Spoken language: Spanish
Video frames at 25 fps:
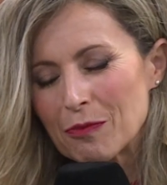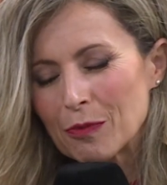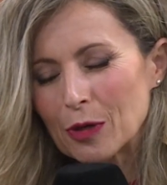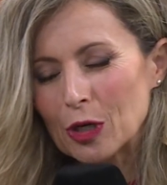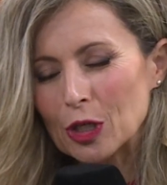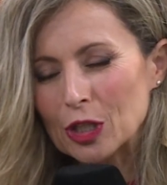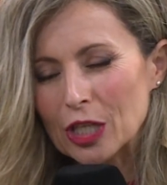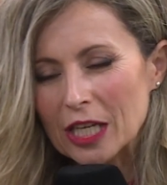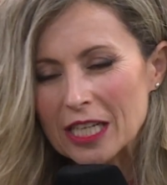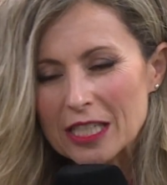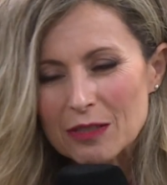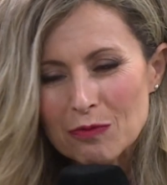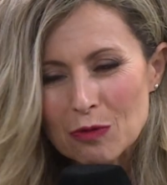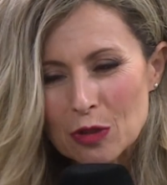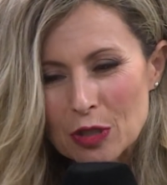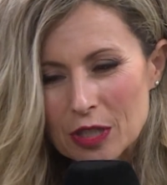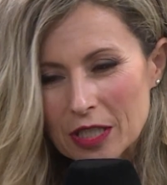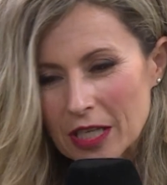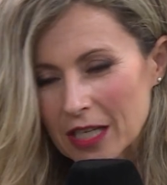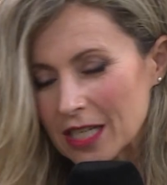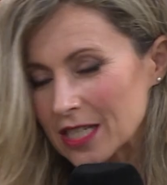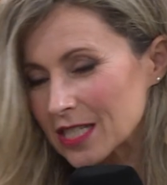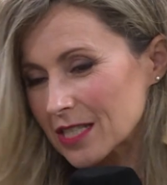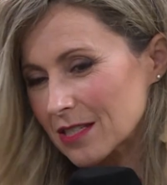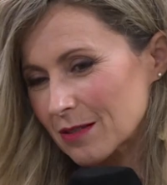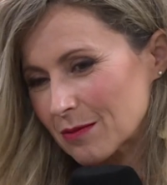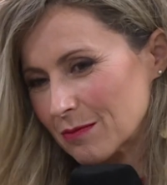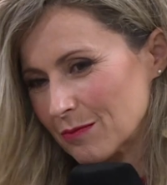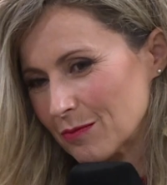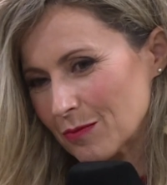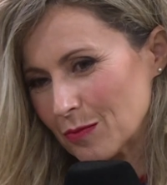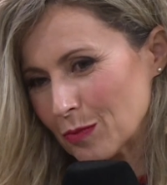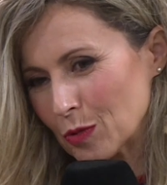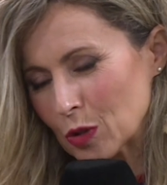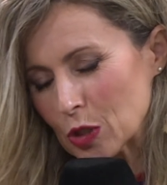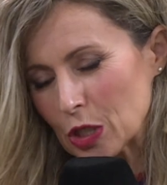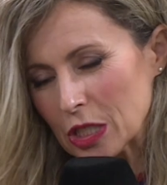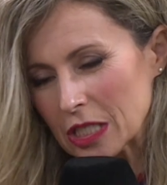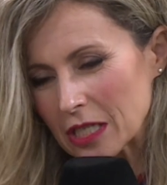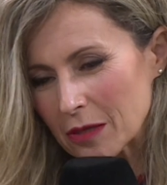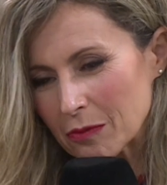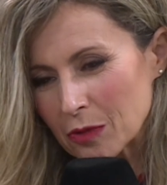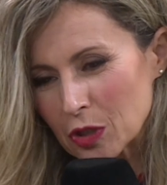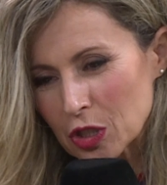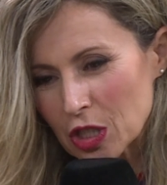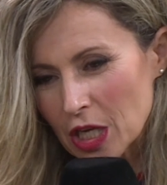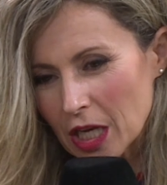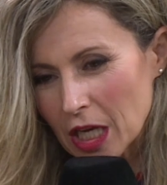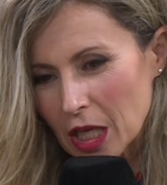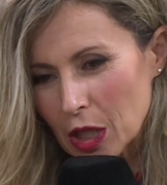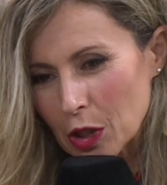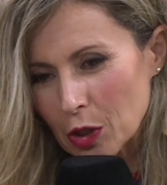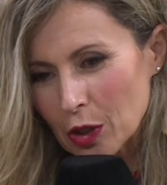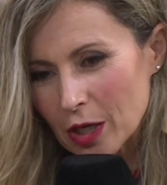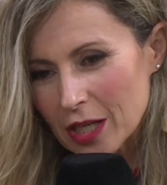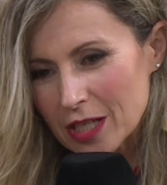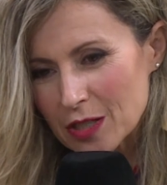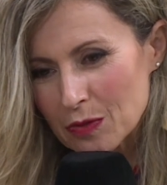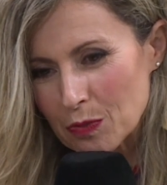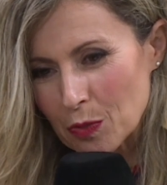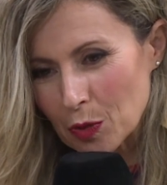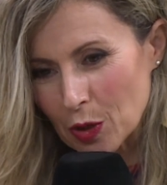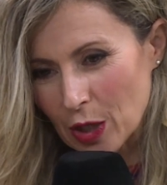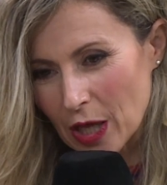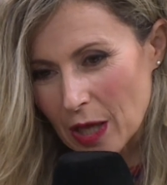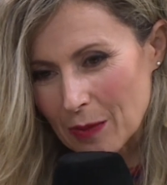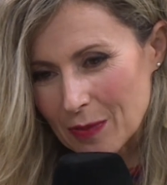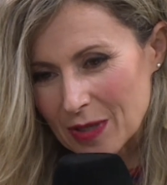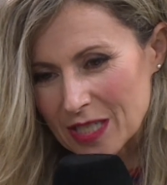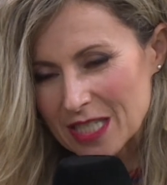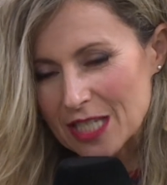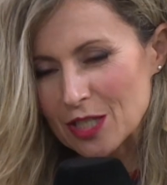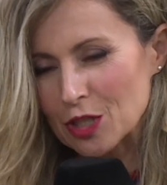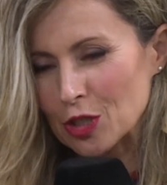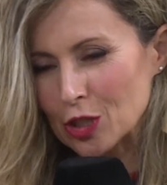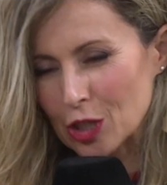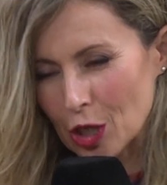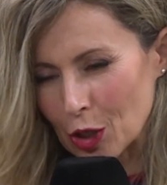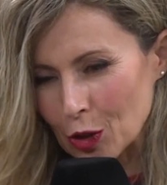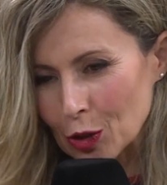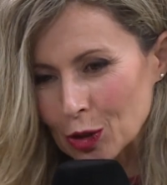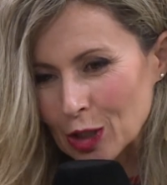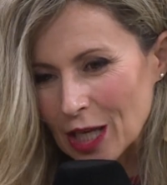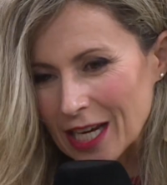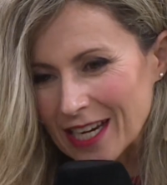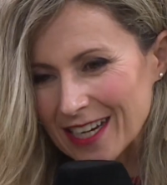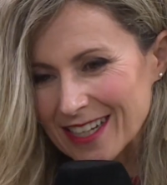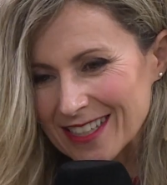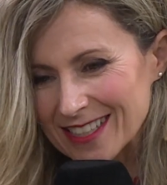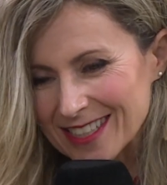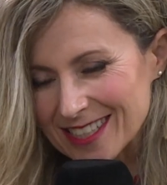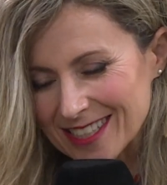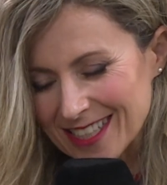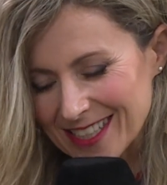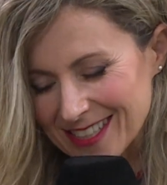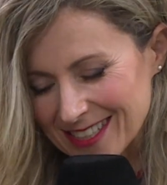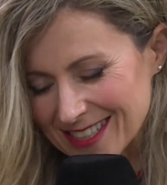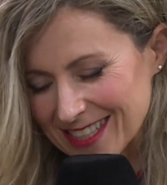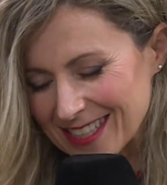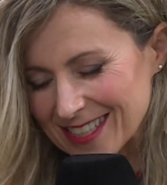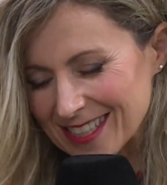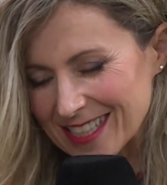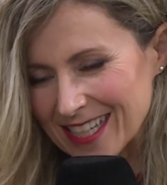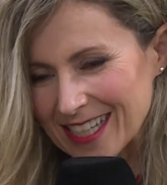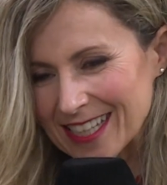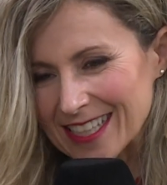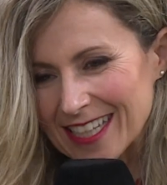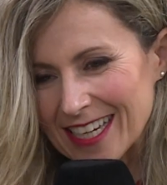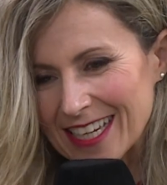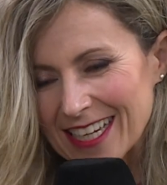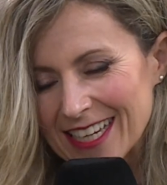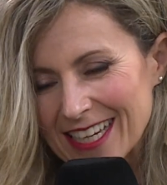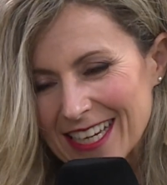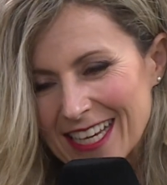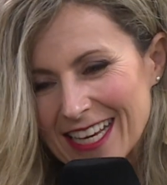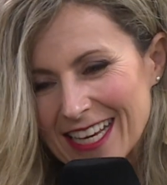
Bueno, tienes, tienes muchísimos seguidores, porque además eso se nota y se, siente